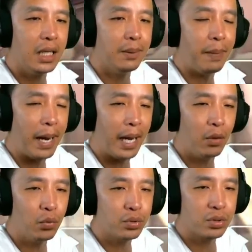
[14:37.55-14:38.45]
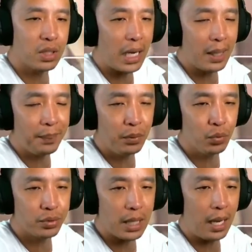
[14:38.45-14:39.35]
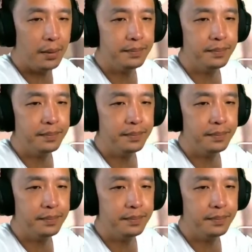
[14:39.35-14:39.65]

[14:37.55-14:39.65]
ini pakai us hadapin Musa?